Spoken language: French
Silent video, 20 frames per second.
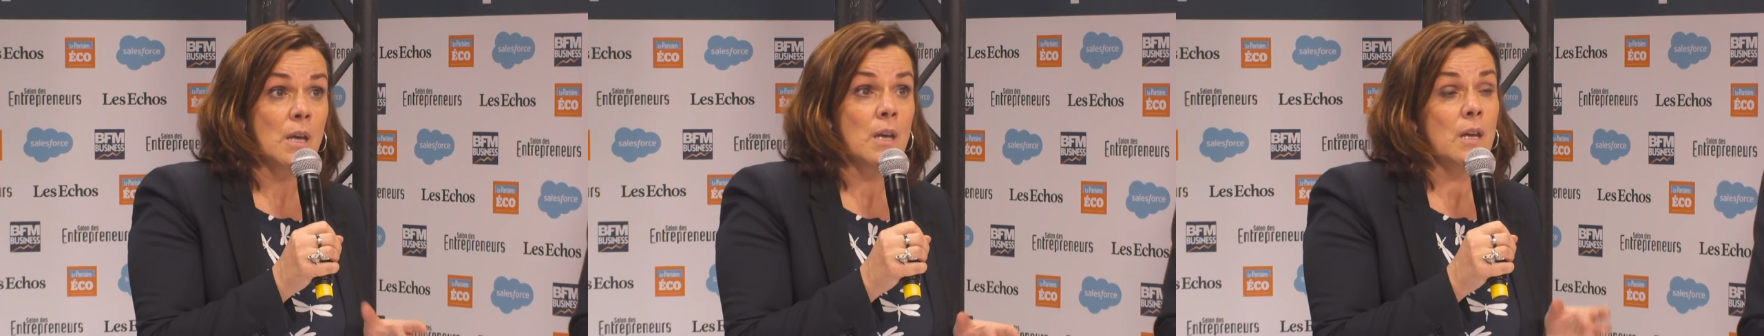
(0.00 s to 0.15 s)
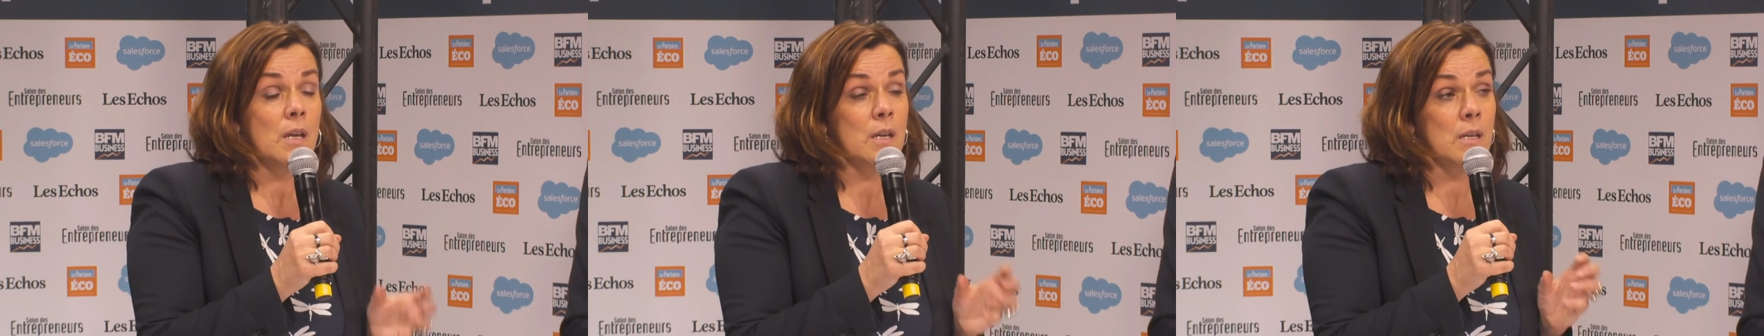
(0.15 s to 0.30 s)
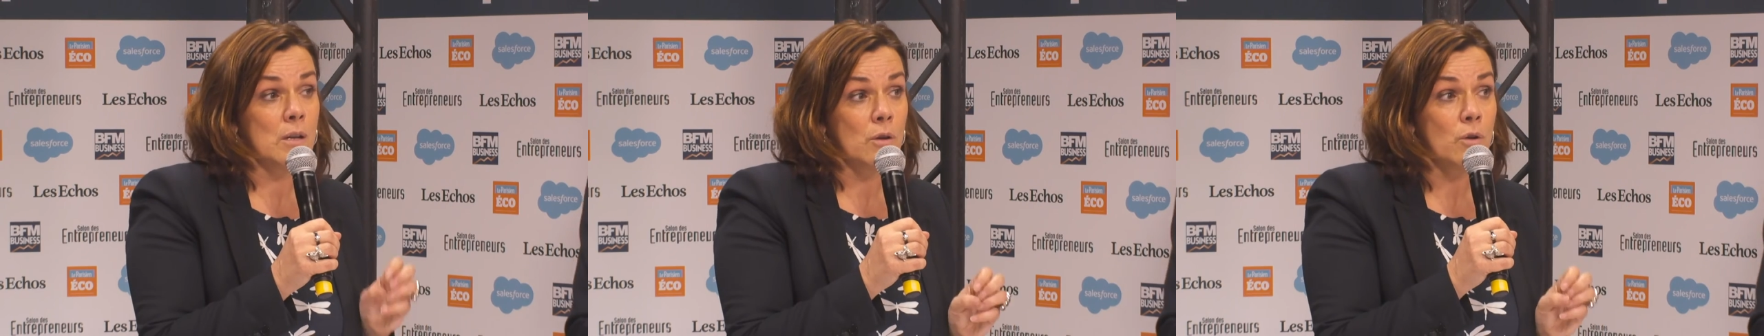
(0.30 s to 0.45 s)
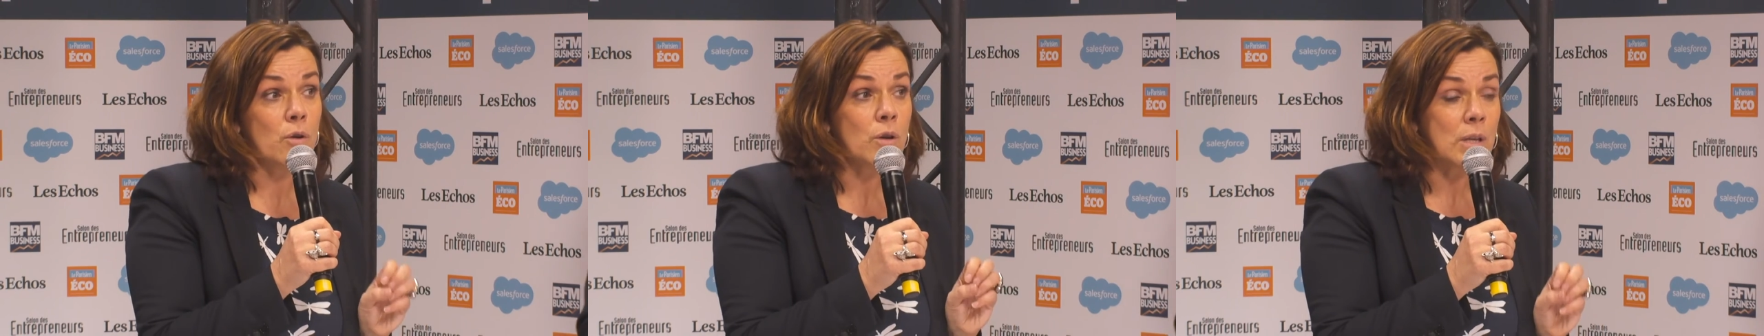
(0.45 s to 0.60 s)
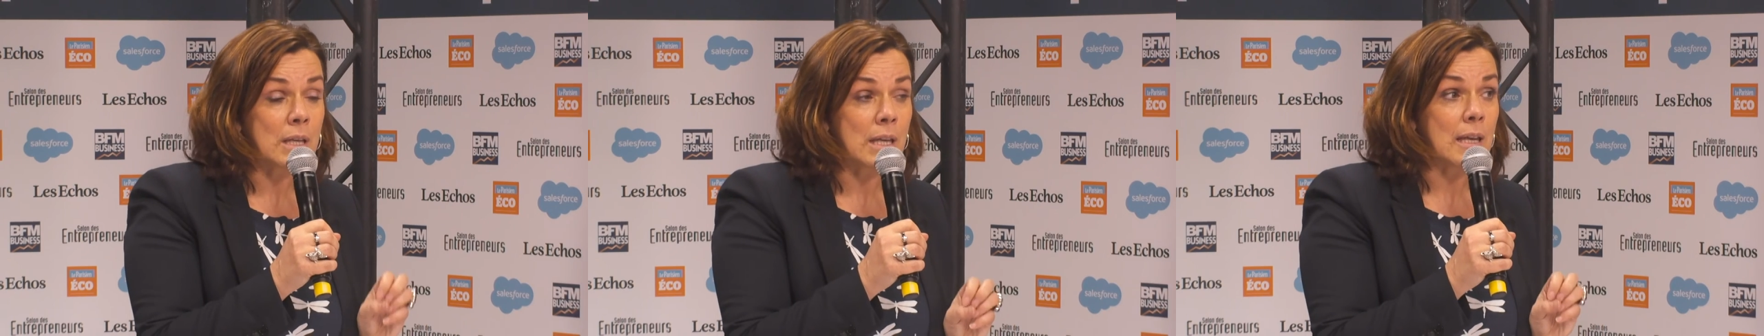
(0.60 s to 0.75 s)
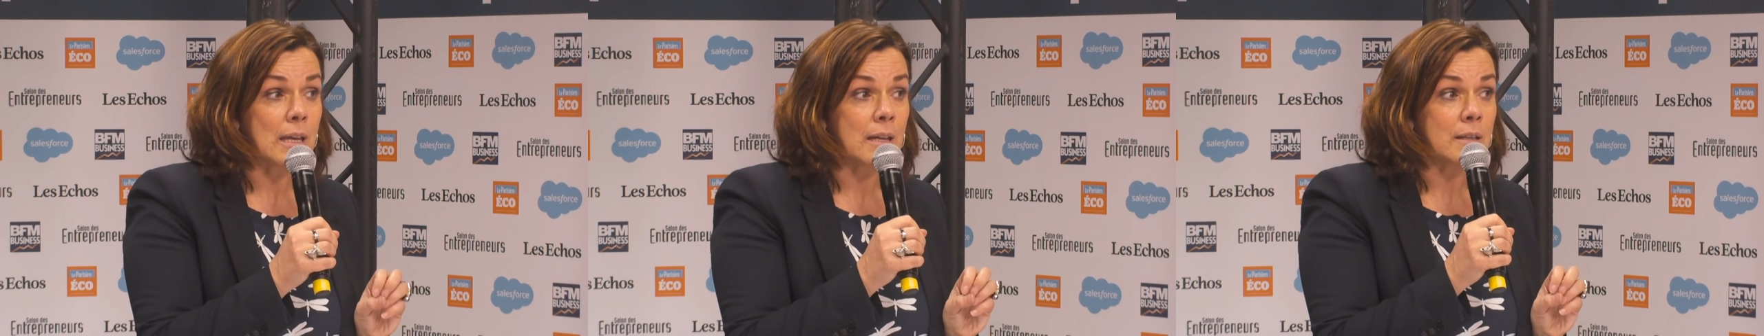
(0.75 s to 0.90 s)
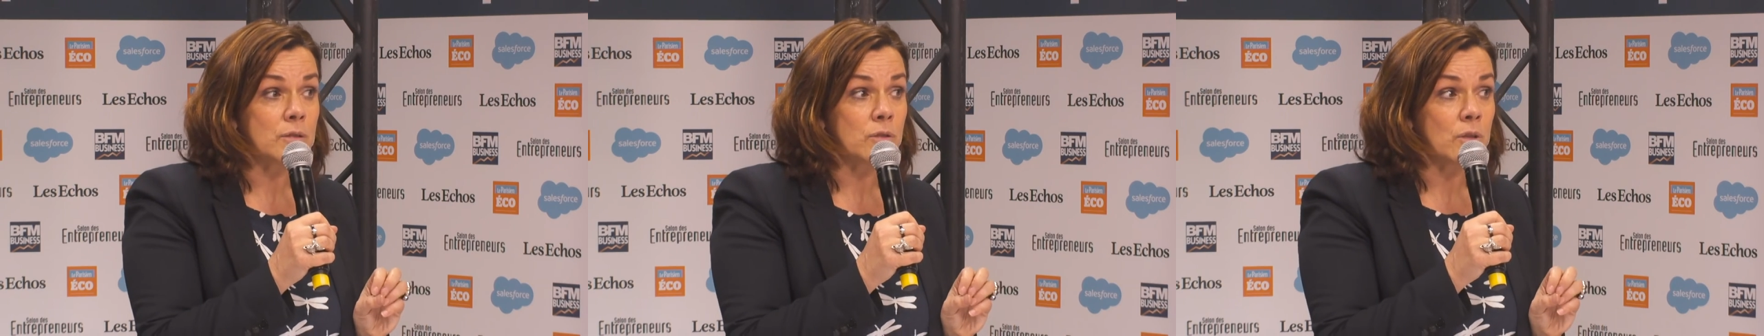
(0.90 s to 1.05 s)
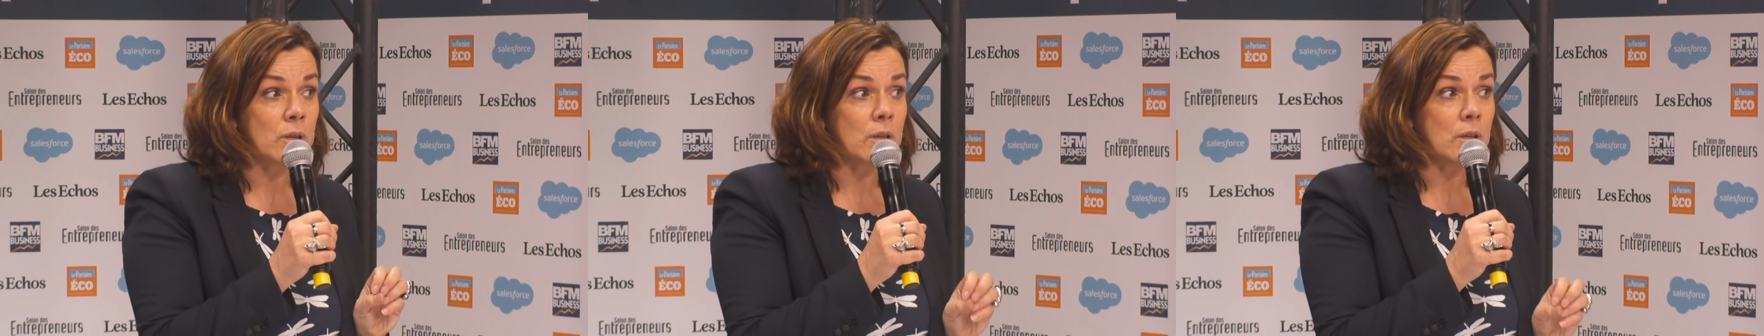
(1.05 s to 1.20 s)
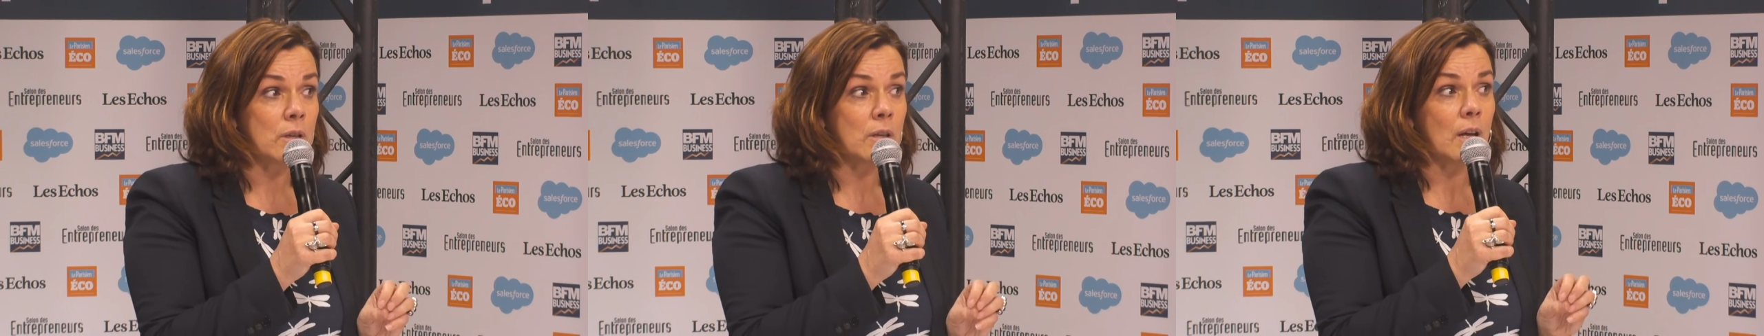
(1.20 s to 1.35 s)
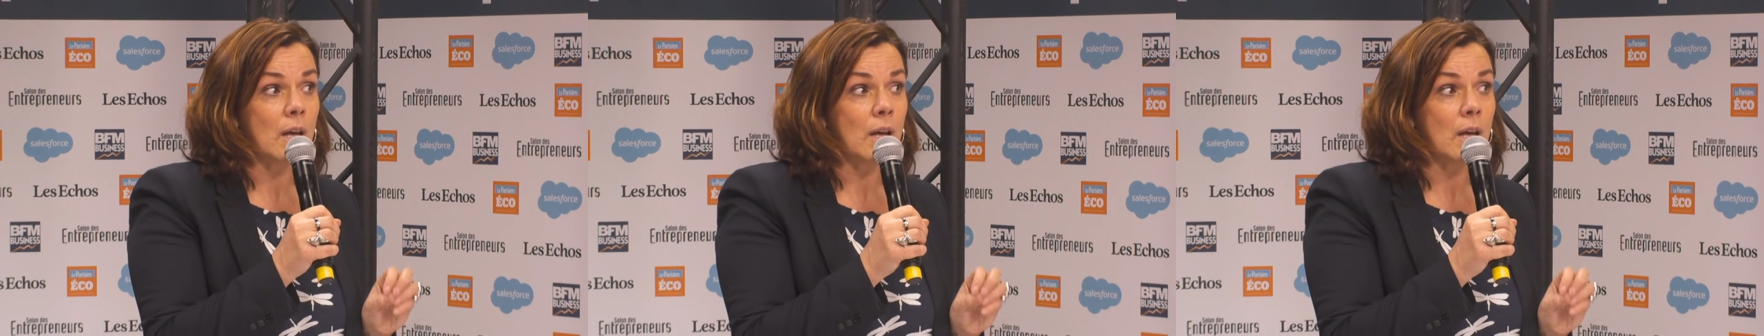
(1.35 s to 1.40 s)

Et le créateur